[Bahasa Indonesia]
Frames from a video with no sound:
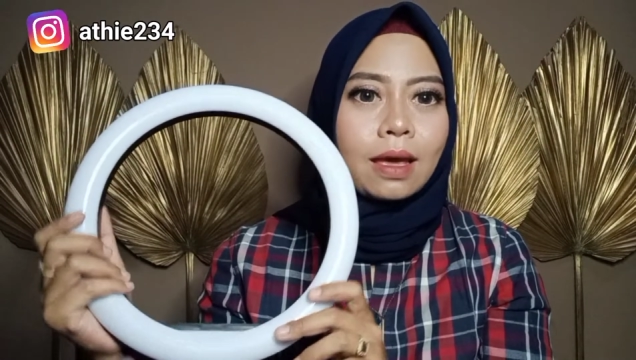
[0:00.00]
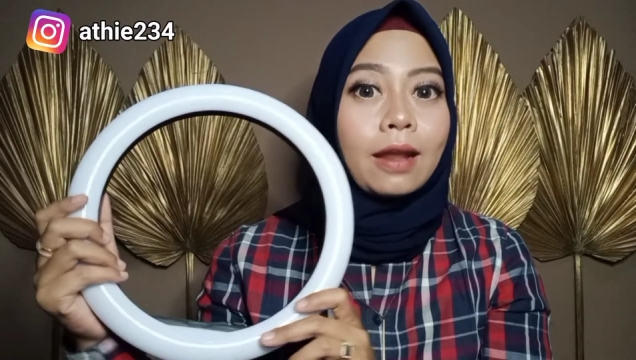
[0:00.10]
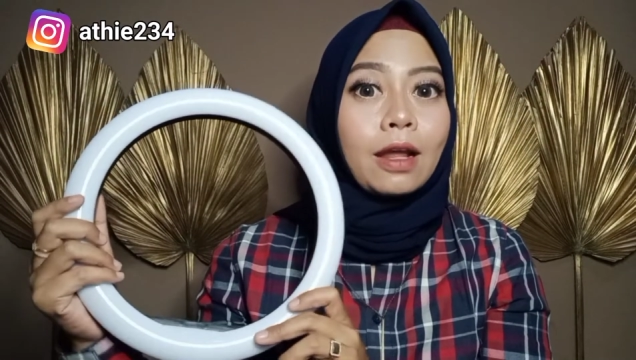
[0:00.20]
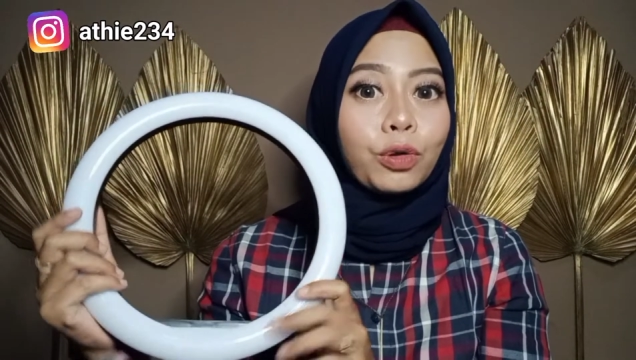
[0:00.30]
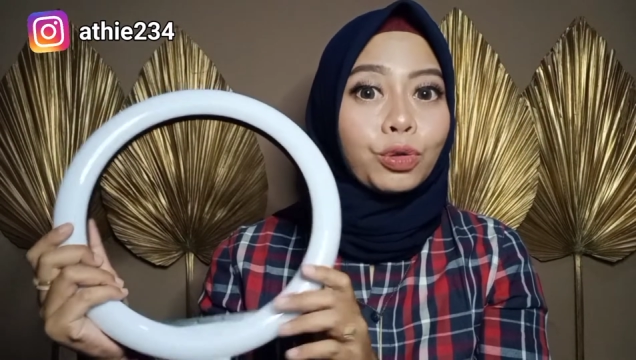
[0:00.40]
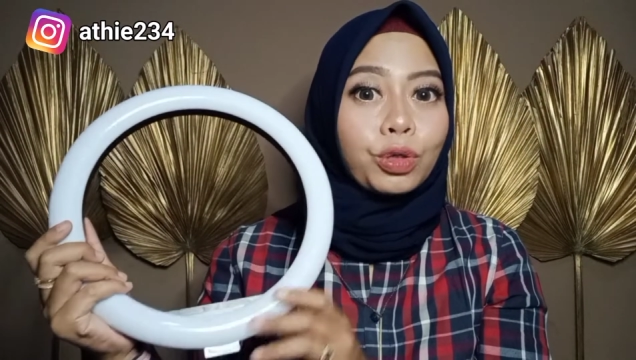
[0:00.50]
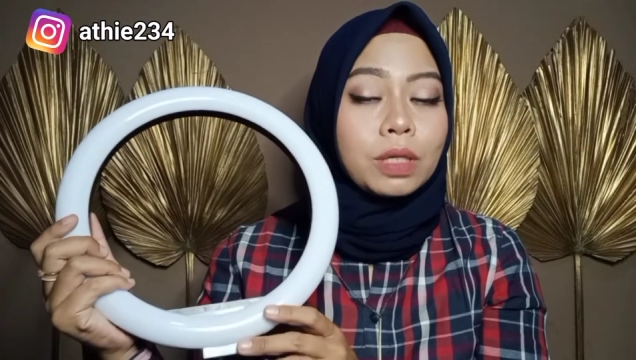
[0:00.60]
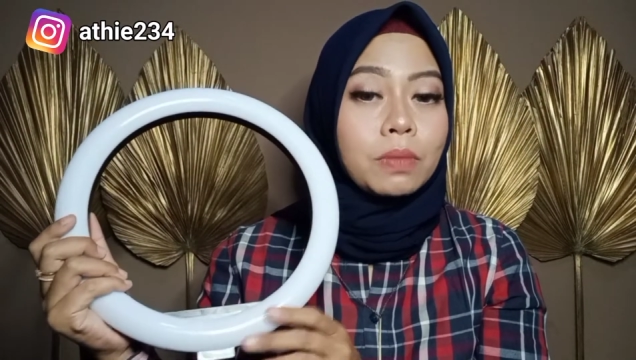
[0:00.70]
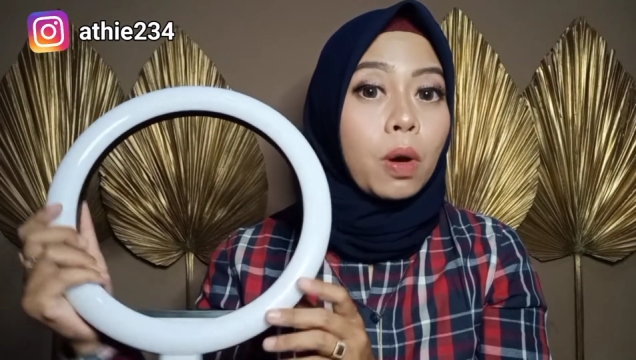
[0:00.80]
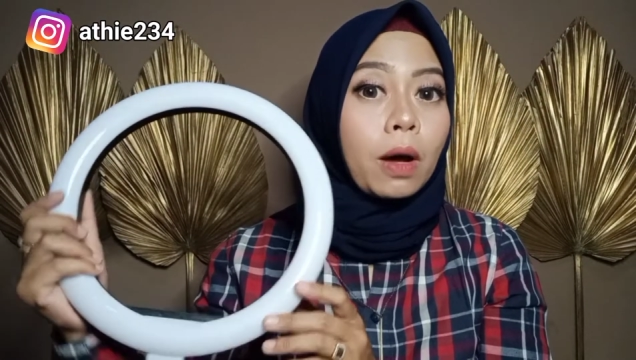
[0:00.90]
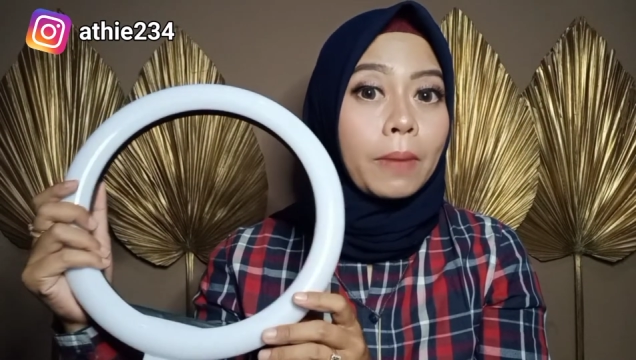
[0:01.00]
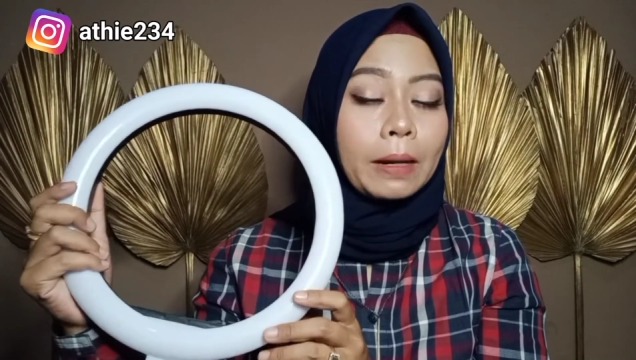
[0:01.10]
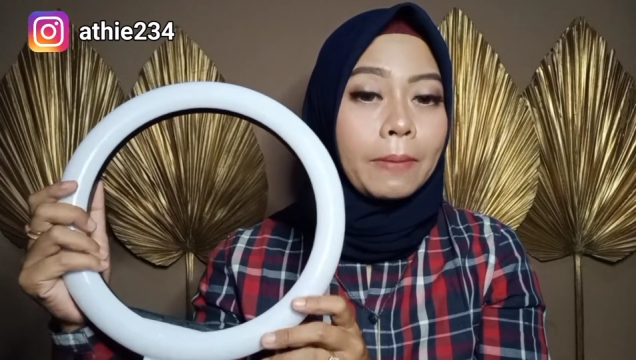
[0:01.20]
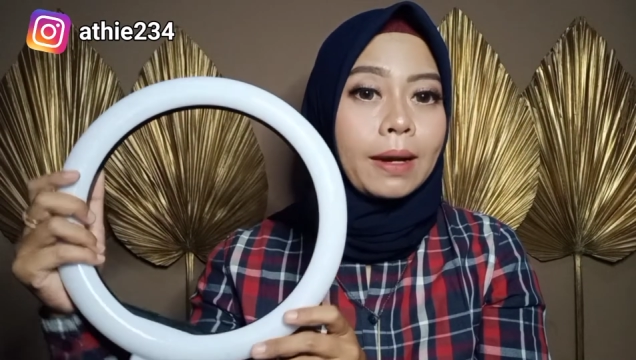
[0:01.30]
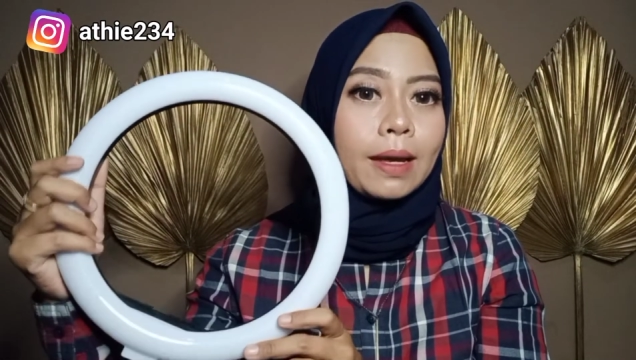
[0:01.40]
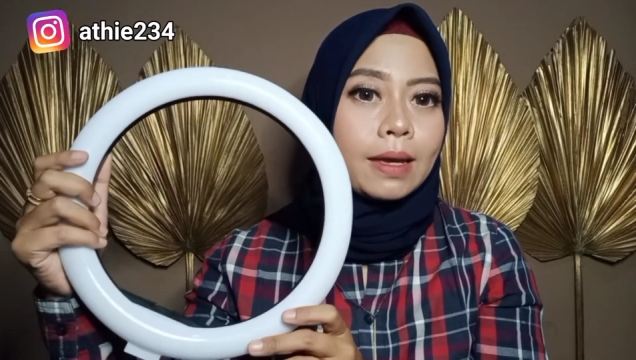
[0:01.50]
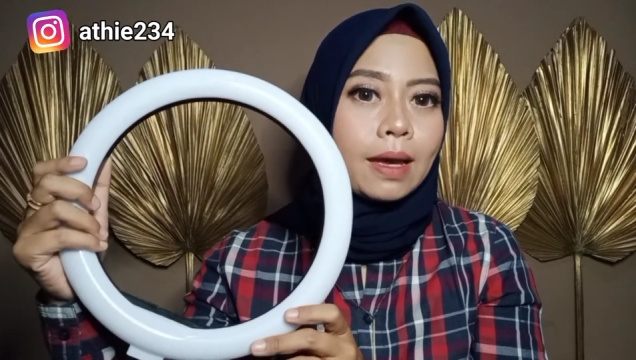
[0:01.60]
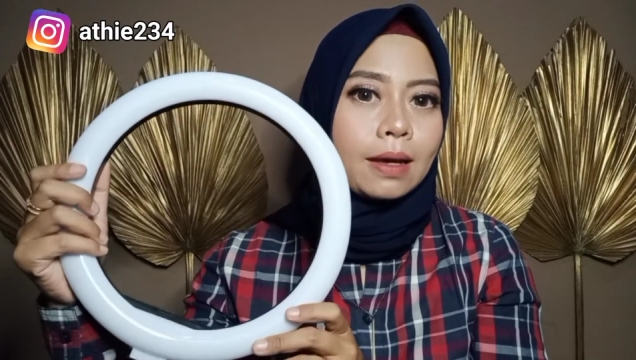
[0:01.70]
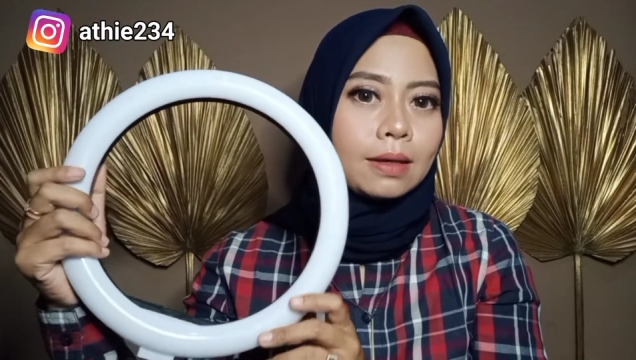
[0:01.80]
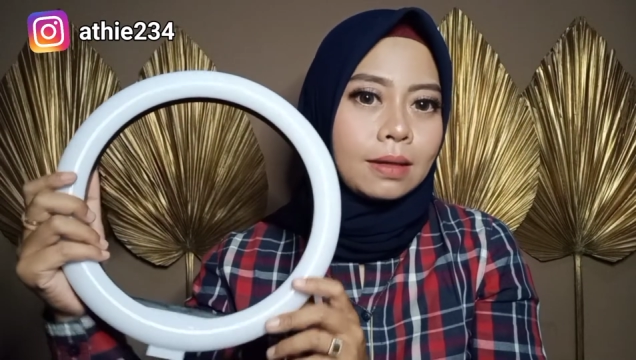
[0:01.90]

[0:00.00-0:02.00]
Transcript: enak untuk dibawa kemana-mana ya.